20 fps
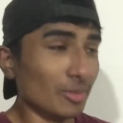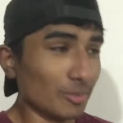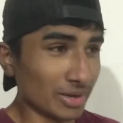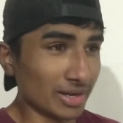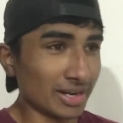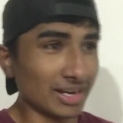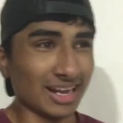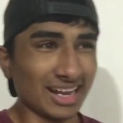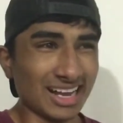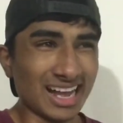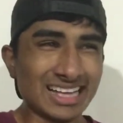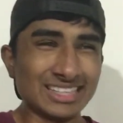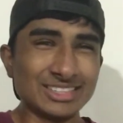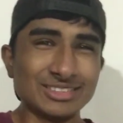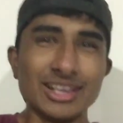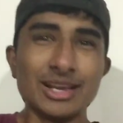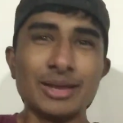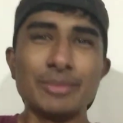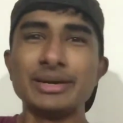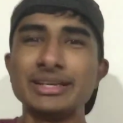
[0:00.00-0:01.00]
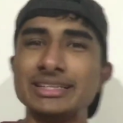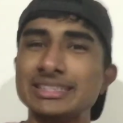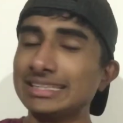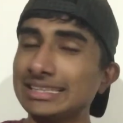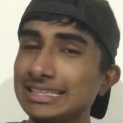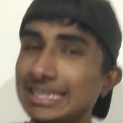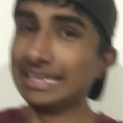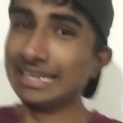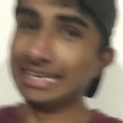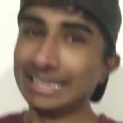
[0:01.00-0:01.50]
पर आज वाला मैच
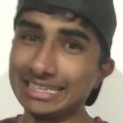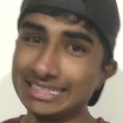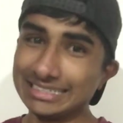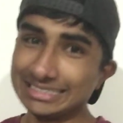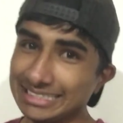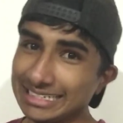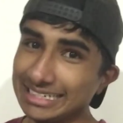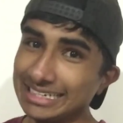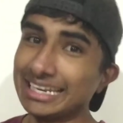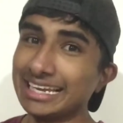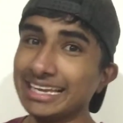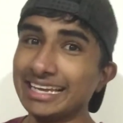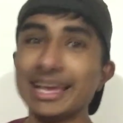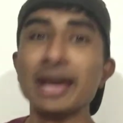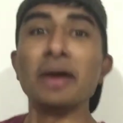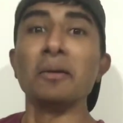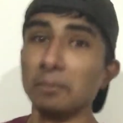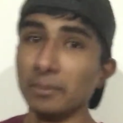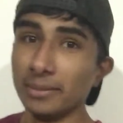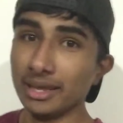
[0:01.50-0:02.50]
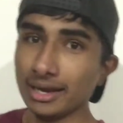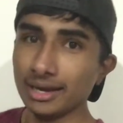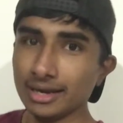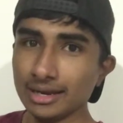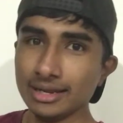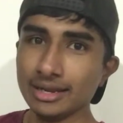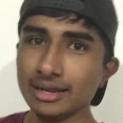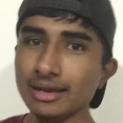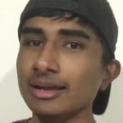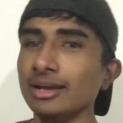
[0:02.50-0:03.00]
इतना इंटरेस्टिंग नहीं है मेरे
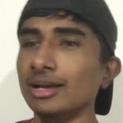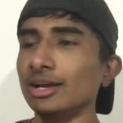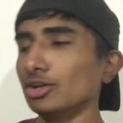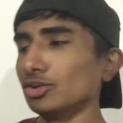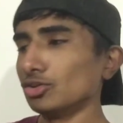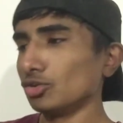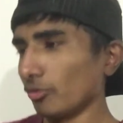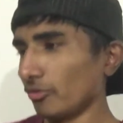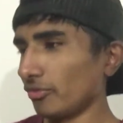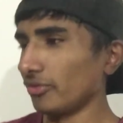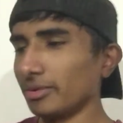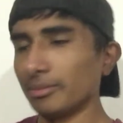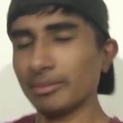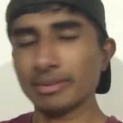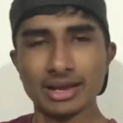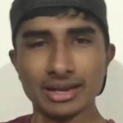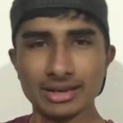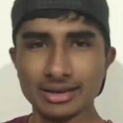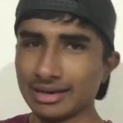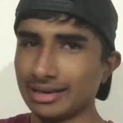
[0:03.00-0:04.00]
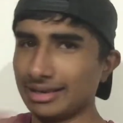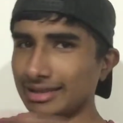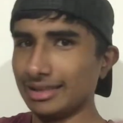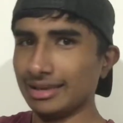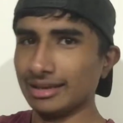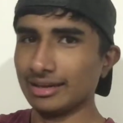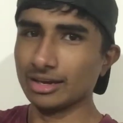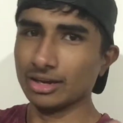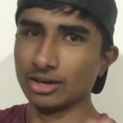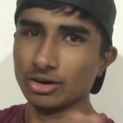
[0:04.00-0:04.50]
लिए तो फिर मैं नहीं
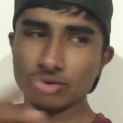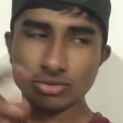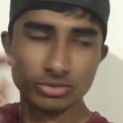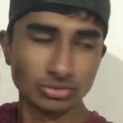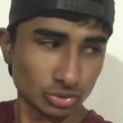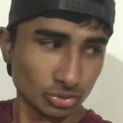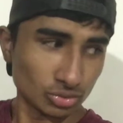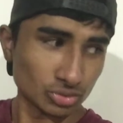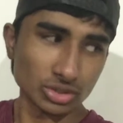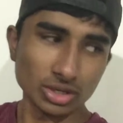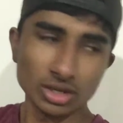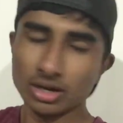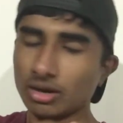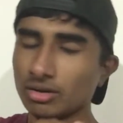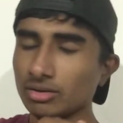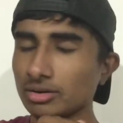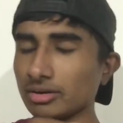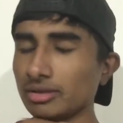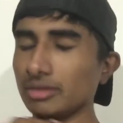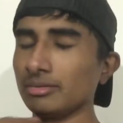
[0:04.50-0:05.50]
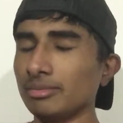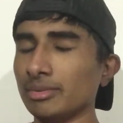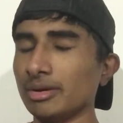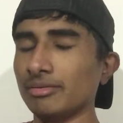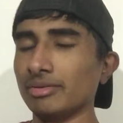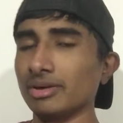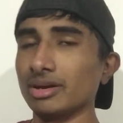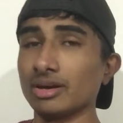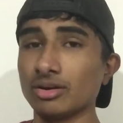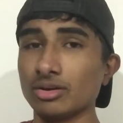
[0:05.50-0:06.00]
देख रहा हूँ चूज़ कर रहा हूँ कि मैं
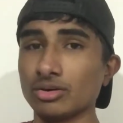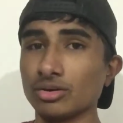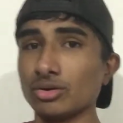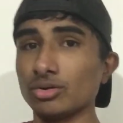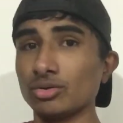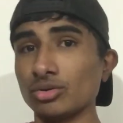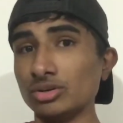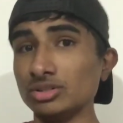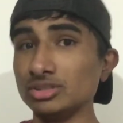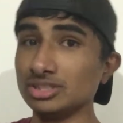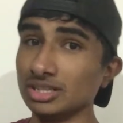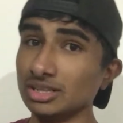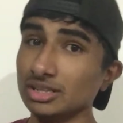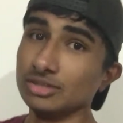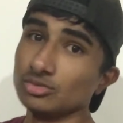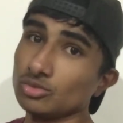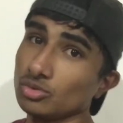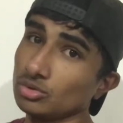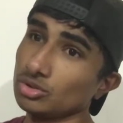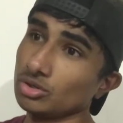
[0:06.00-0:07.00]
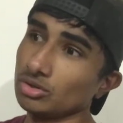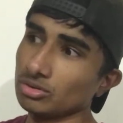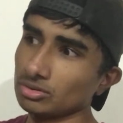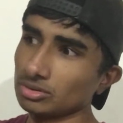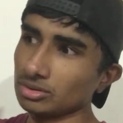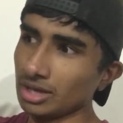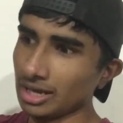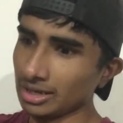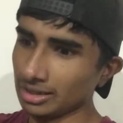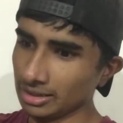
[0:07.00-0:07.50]
वर्कआउट करूँ और जल्दी सो जाऊँ
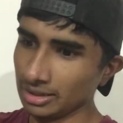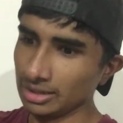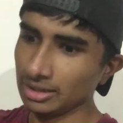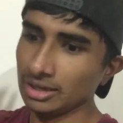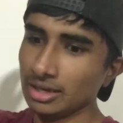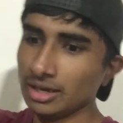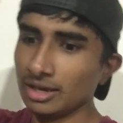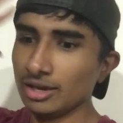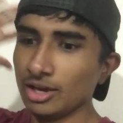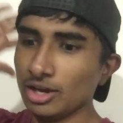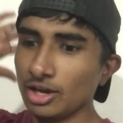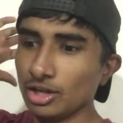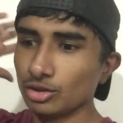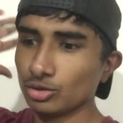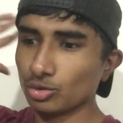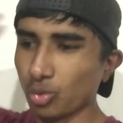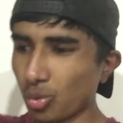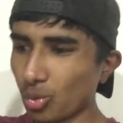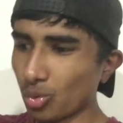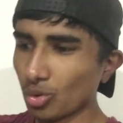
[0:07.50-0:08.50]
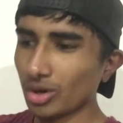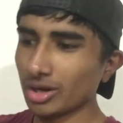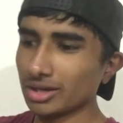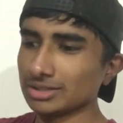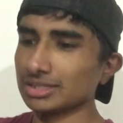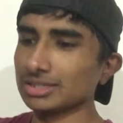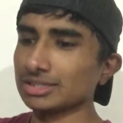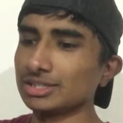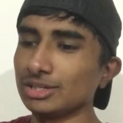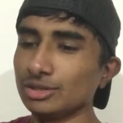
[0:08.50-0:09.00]
ताकि थोड़ा
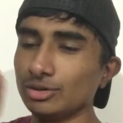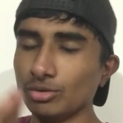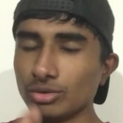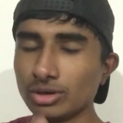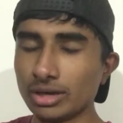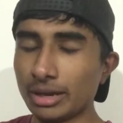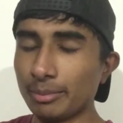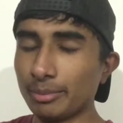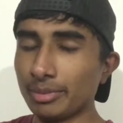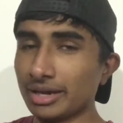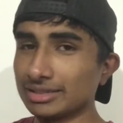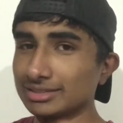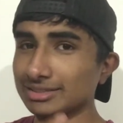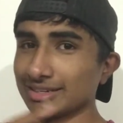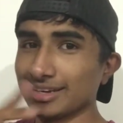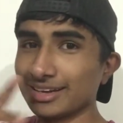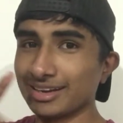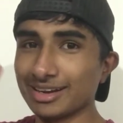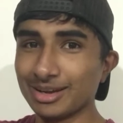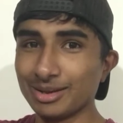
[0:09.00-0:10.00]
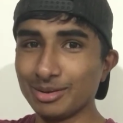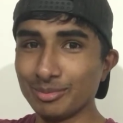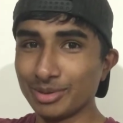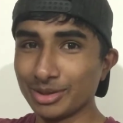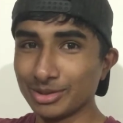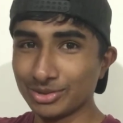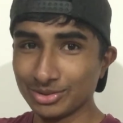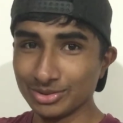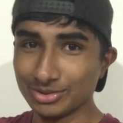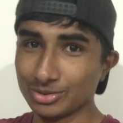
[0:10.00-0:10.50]
सा शेड्यूल टाइम पे आ सके कल
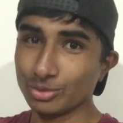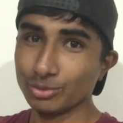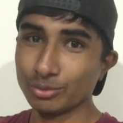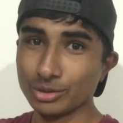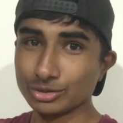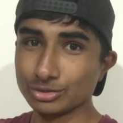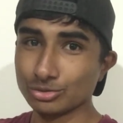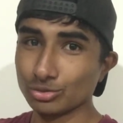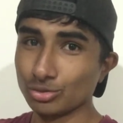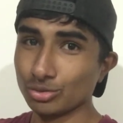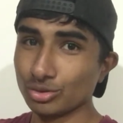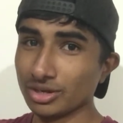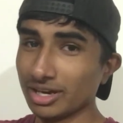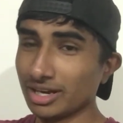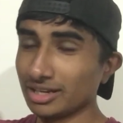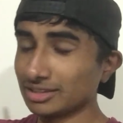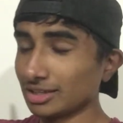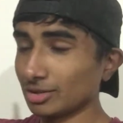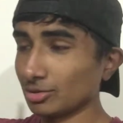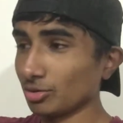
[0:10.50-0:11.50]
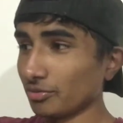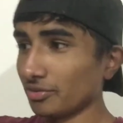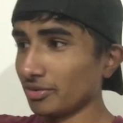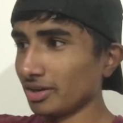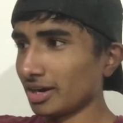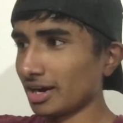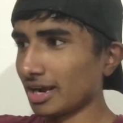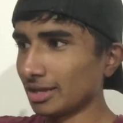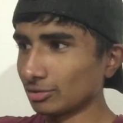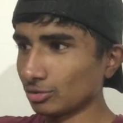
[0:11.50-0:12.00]
मैं सुबह सो गया था तो
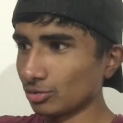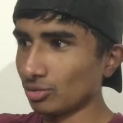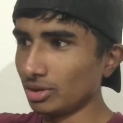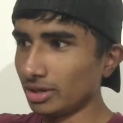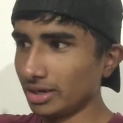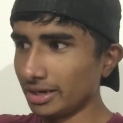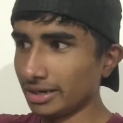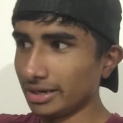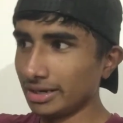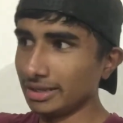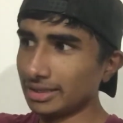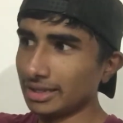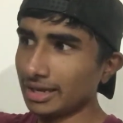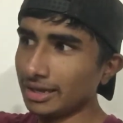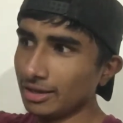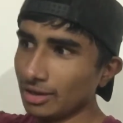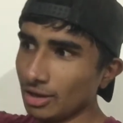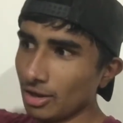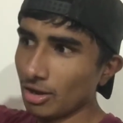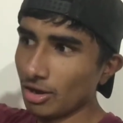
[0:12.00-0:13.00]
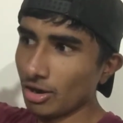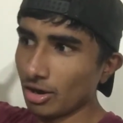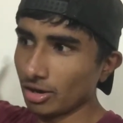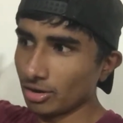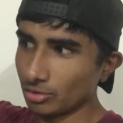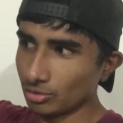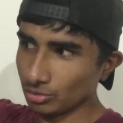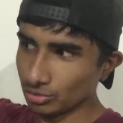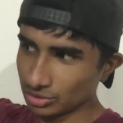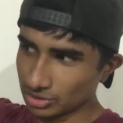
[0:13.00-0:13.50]
फिर रात को लेट नींद आई
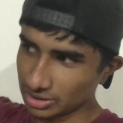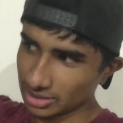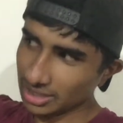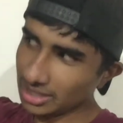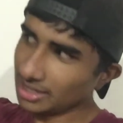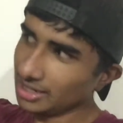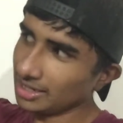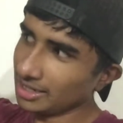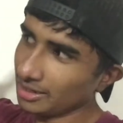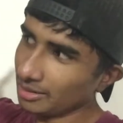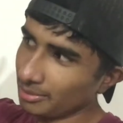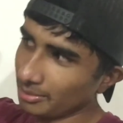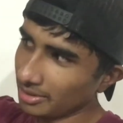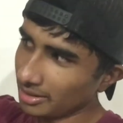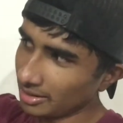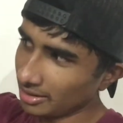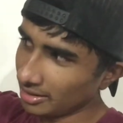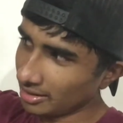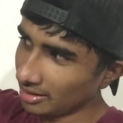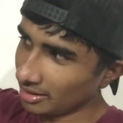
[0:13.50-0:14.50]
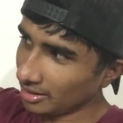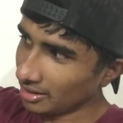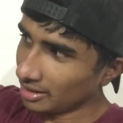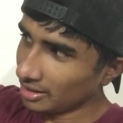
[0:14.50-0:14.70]
और उसके लिए मैंने